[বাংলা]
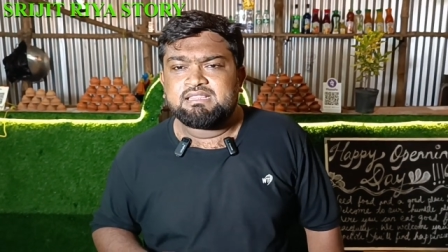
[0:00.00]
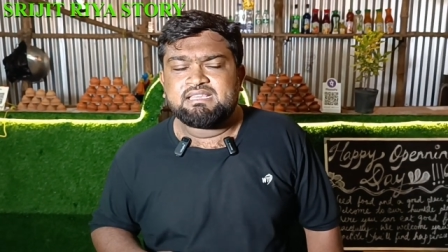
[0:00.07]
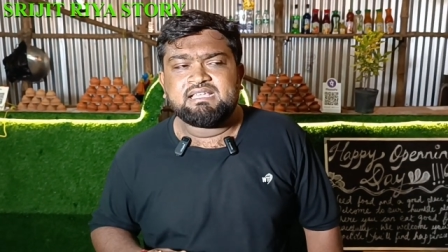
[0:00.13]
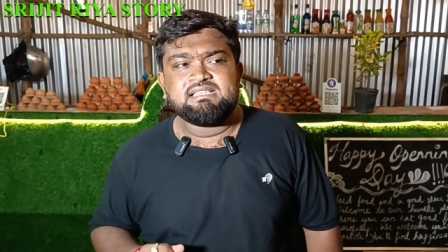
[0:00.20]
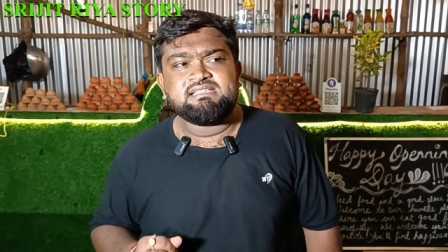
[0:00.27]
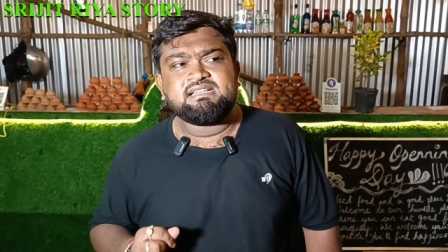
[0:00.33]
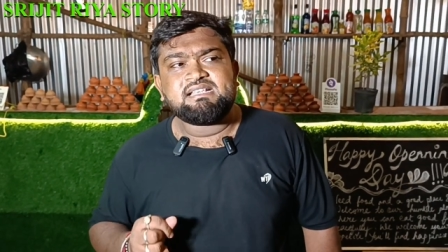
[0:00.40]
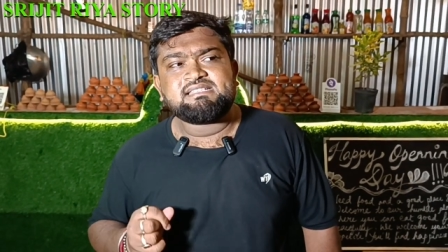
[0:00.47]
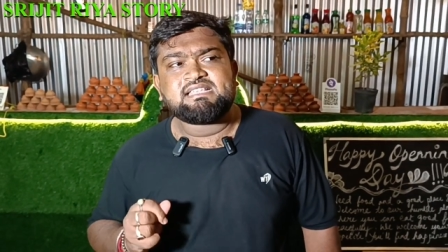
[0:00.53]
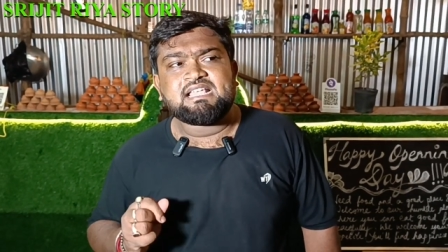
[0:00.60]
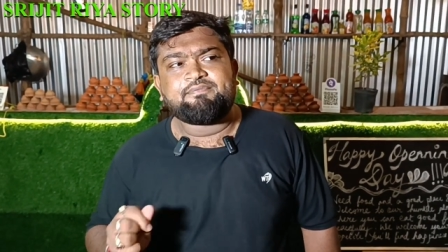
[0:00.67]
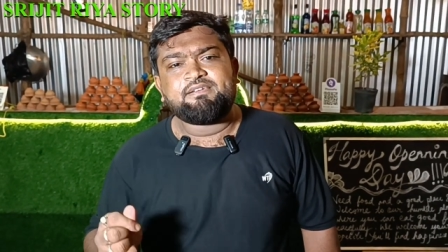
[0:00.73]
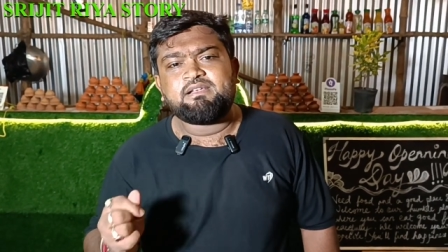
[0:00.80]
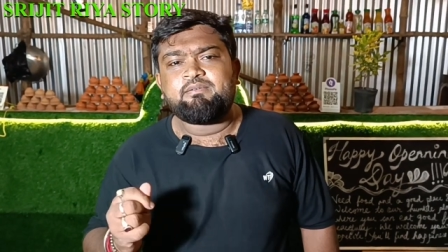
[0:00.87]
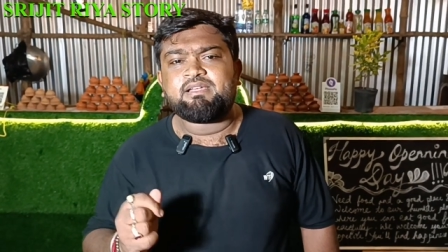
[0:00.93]
তো ইঞ্জিনিয়ার্স
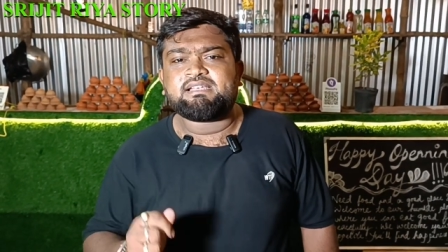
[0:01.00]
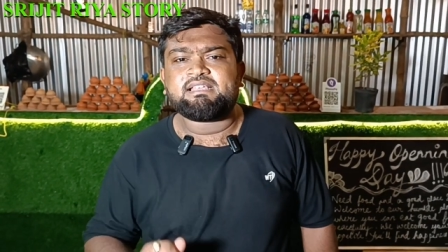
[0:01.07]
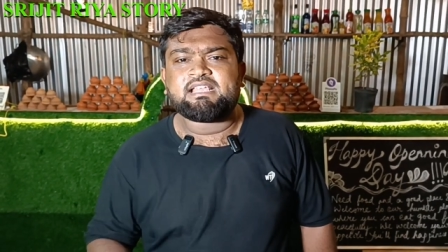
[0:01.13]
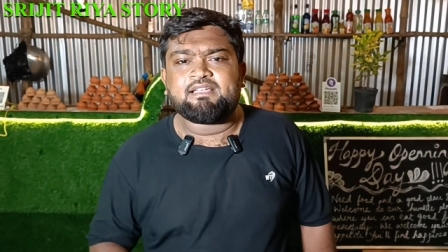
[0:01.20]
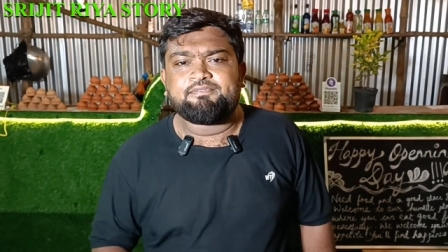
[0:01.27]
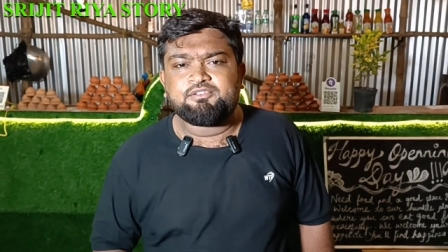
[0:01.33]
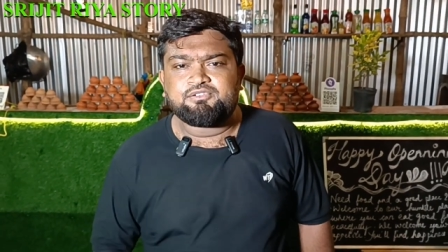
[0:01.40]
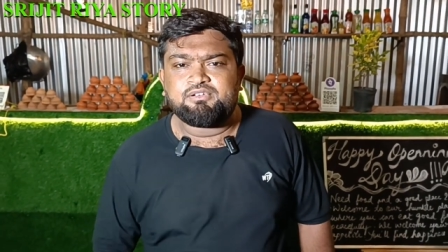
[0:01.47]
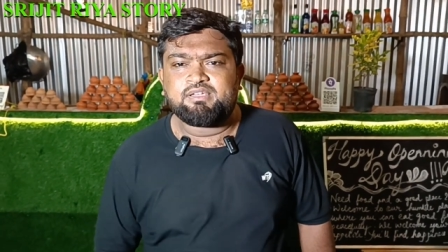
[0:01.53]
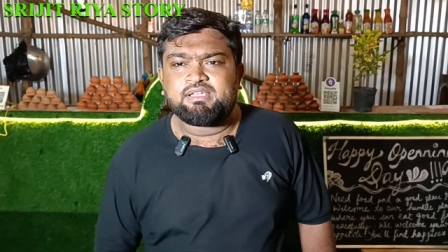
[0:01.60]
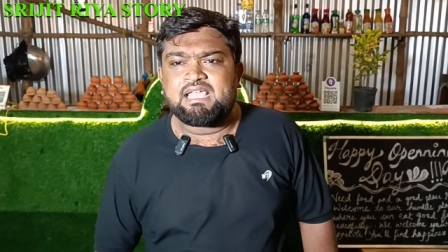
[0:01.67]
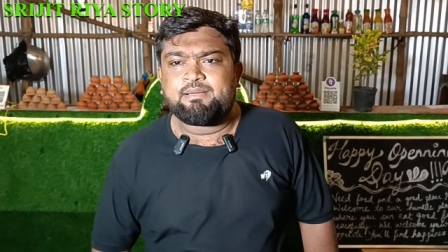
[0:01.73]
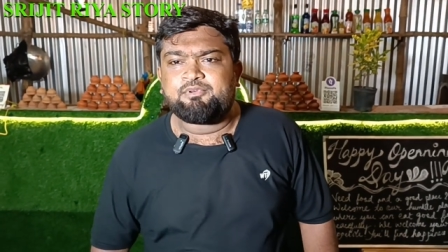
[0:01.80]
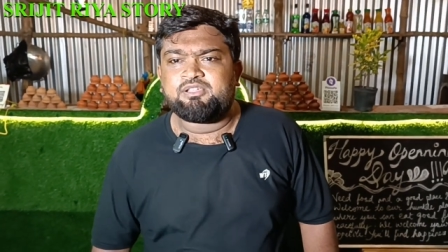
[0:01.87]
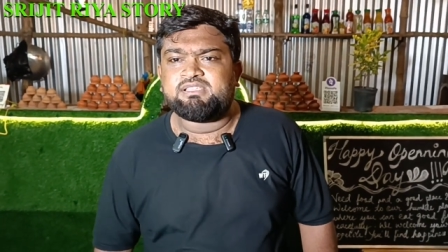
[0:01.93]
ক্যাফে নামে একটা ক্যাফেগুলো
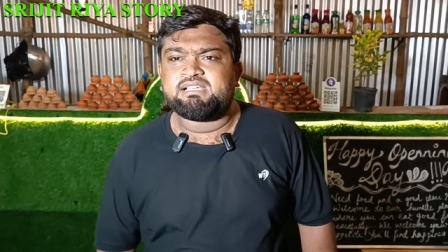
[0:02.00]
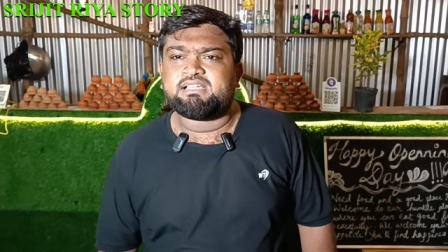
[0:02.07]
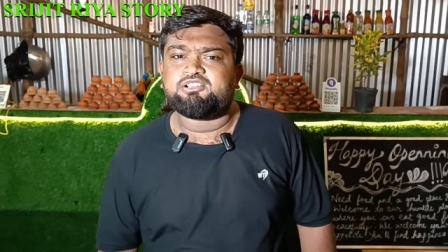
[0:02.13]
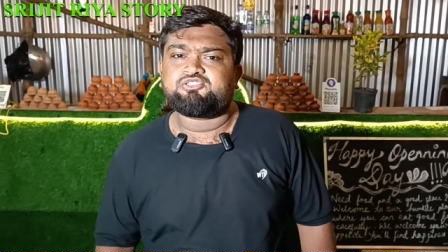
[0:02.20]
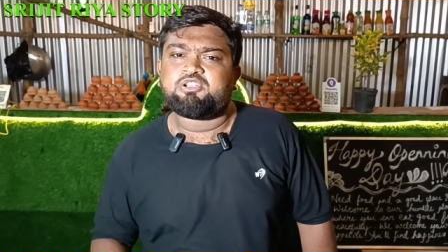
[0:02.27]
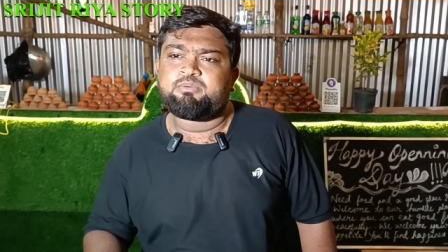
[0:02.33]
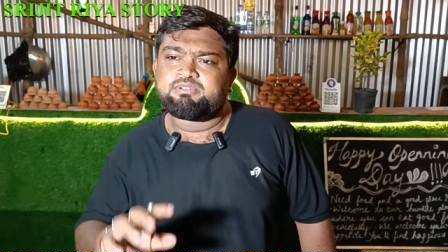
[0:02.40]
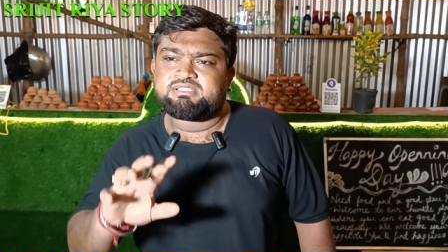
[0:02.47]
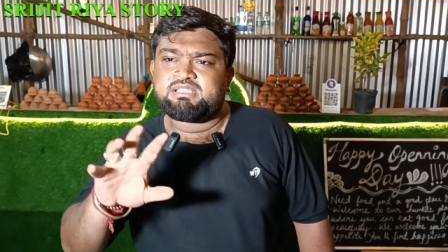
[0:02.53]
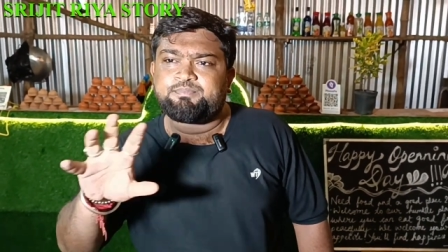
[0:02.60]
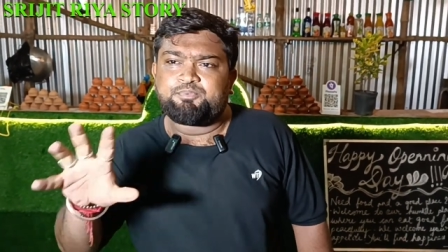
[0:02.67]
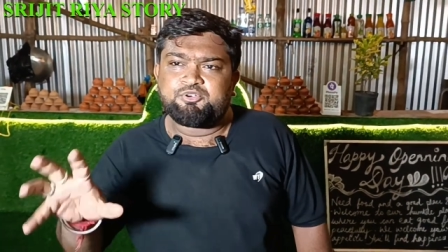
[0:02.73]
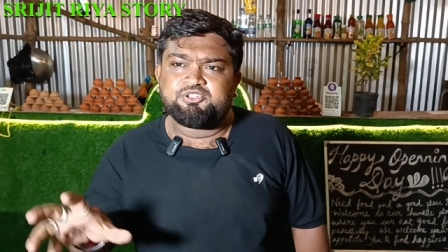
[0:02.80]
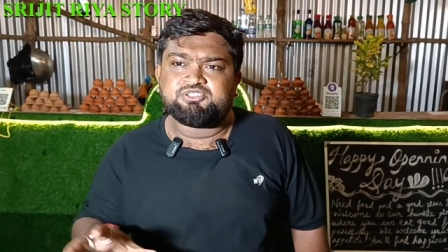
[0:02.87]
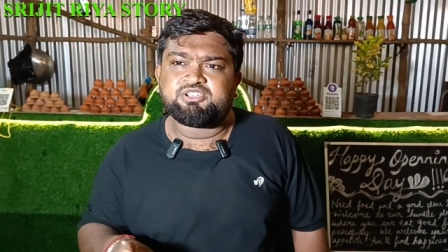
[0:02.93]
কেমন হয় যেখানে সবার
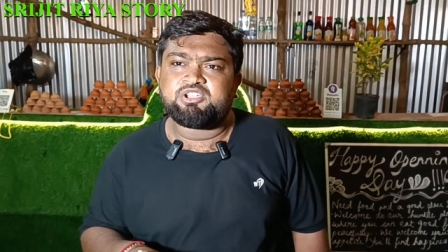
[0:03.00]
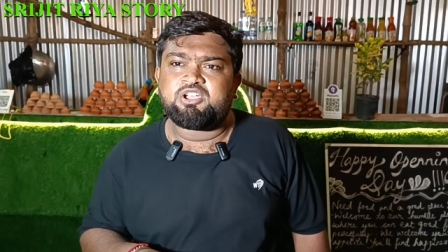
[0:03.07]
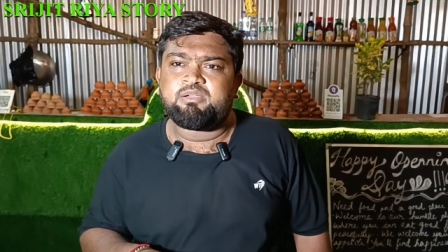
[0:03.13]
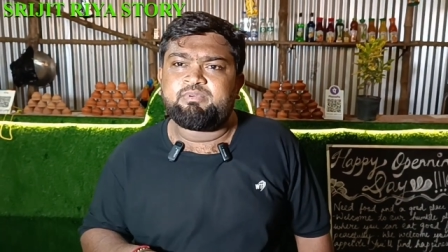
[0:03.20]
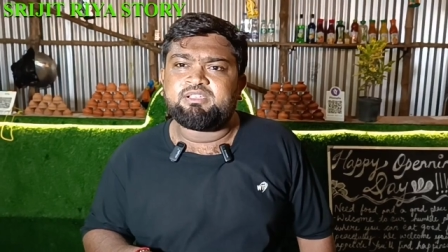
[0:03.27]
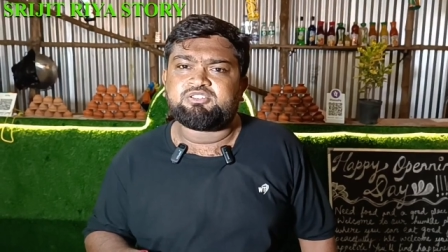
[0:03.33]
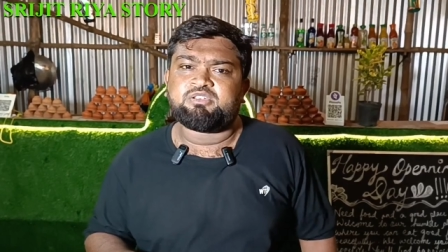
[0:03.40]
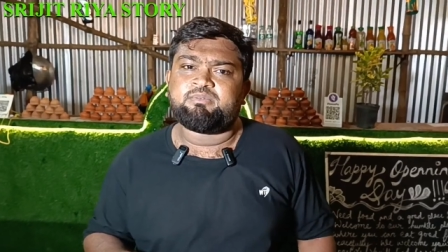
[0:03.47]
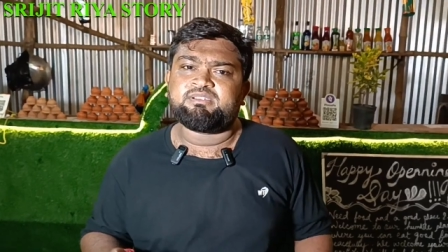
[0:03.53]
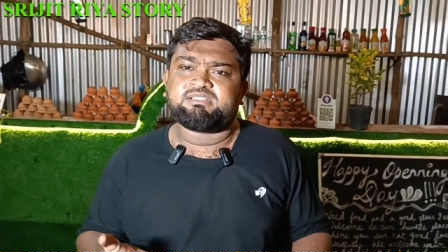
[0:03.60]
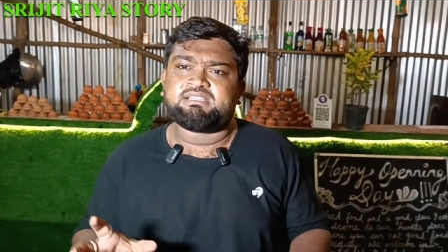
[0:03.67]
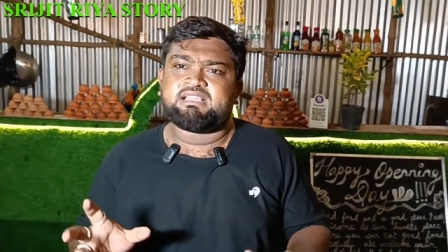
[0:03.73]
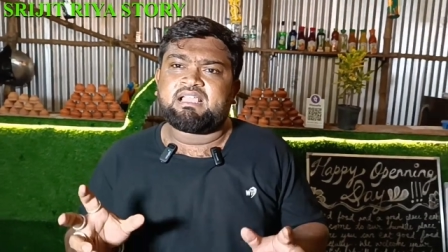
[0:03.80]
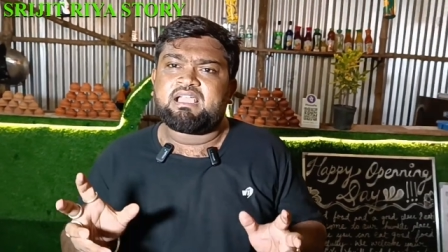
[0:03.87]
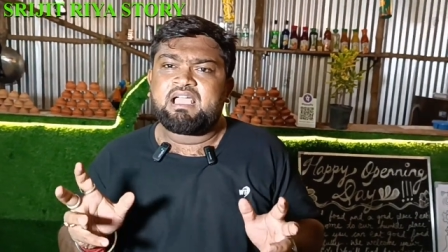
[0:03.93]
সাথে পরিচয় হবে সবার
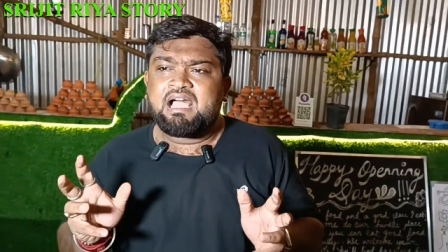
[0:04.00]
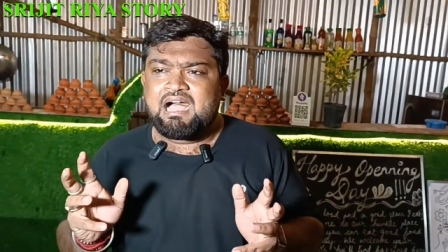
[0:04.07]
সাথে